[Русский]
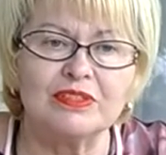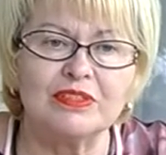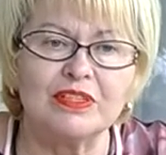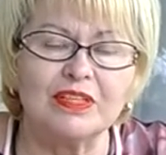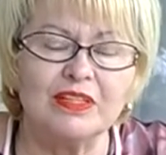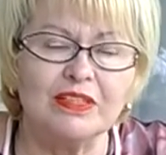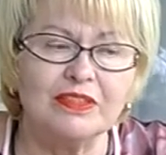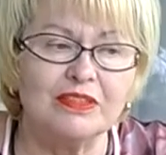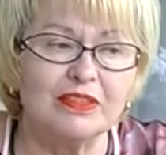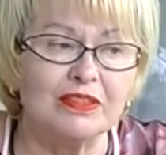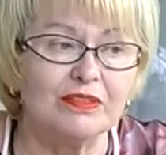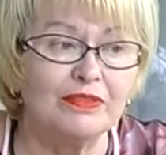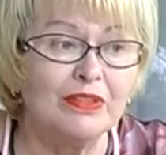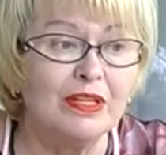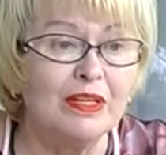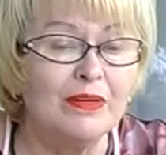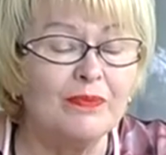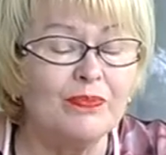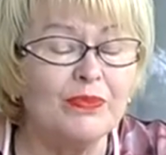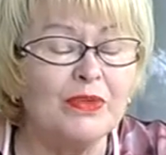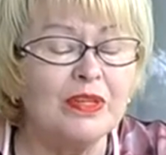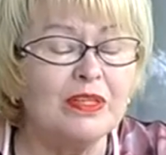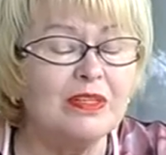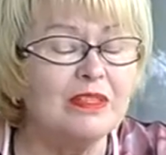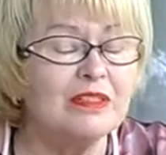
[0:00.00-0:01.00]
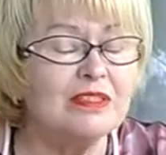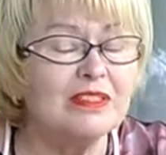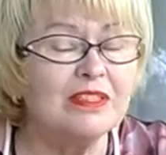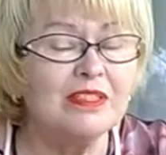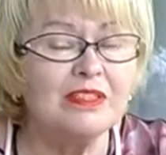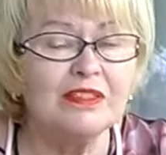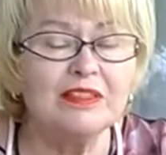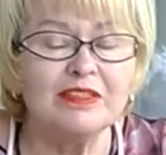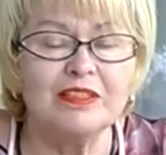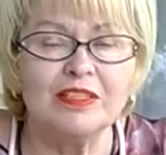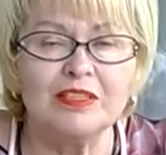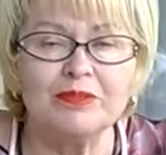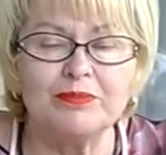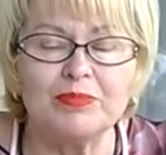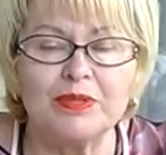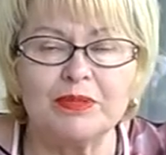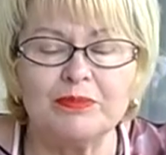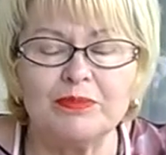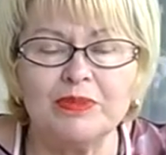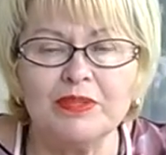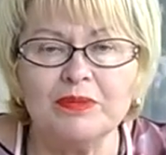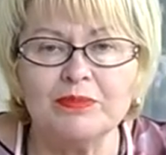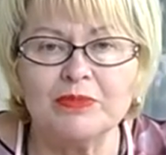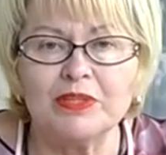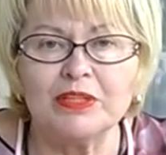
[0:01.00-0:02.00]
кадров, и целый ряд
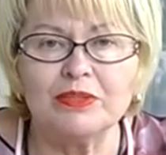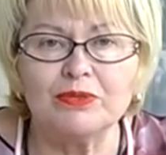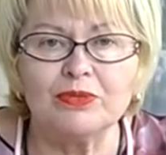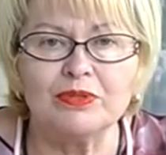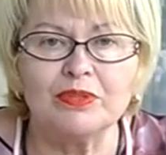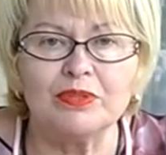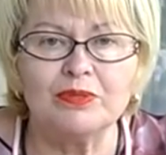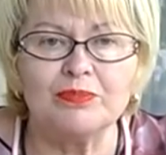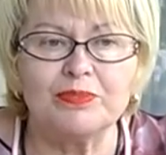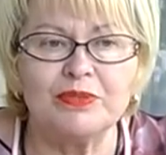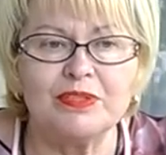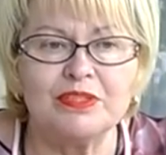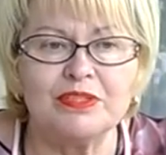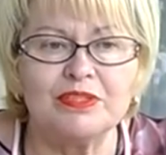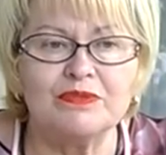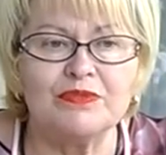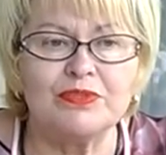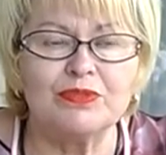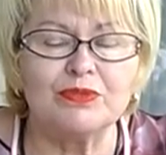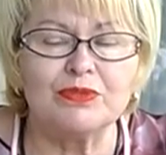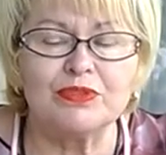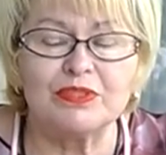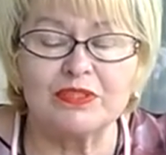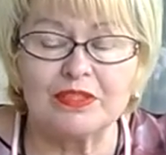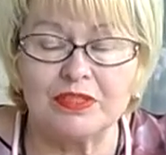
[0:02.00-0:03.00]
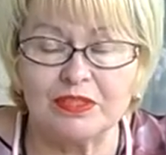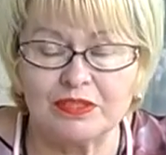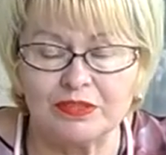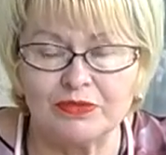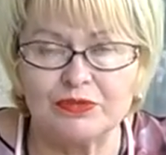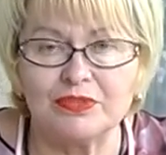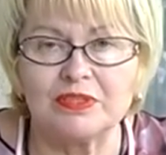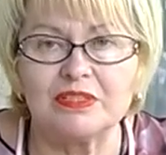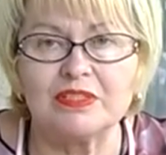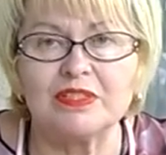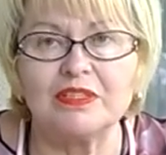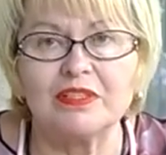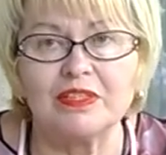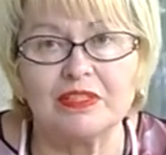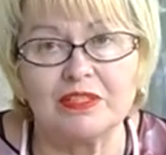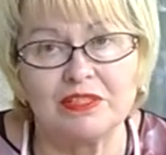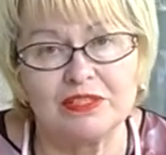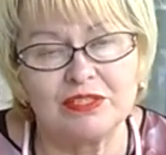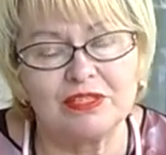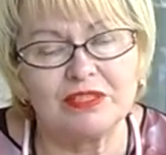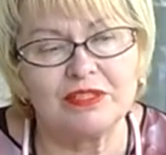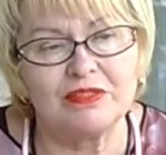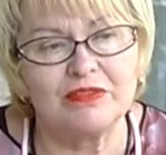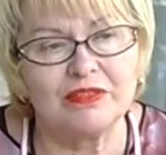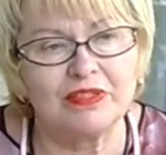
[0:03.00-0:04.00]
проблем, которые прежде всего сказываются на
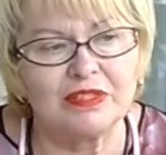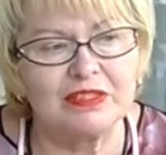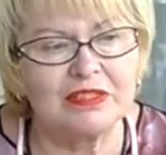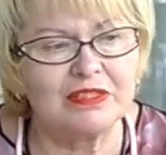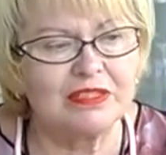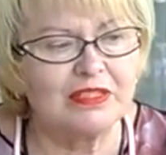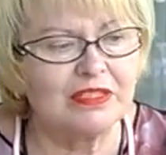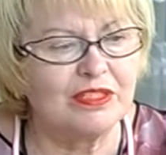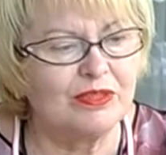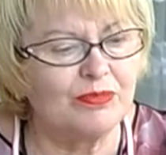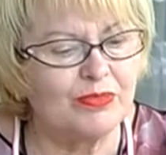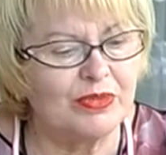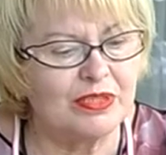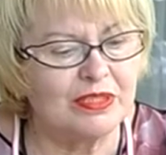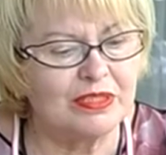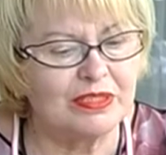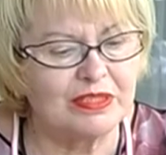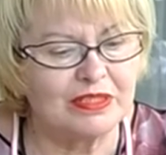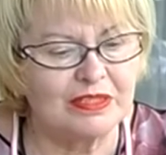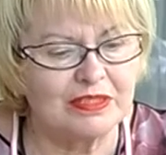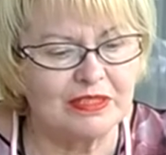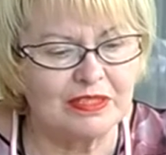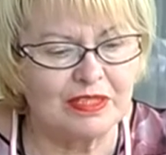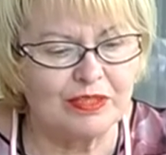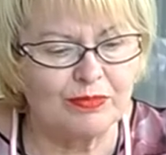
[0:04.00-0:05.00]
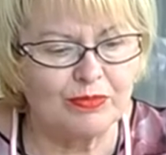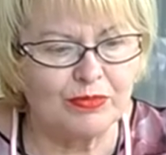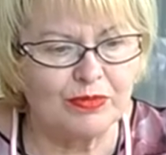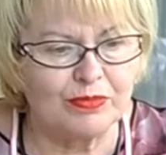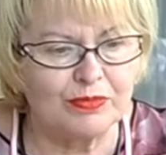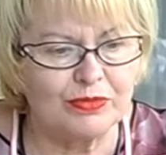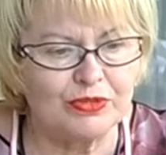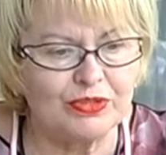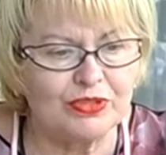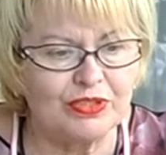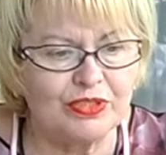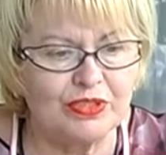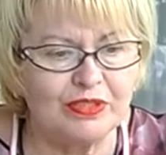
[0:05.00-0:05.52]
качестве оказания медицинской помощи.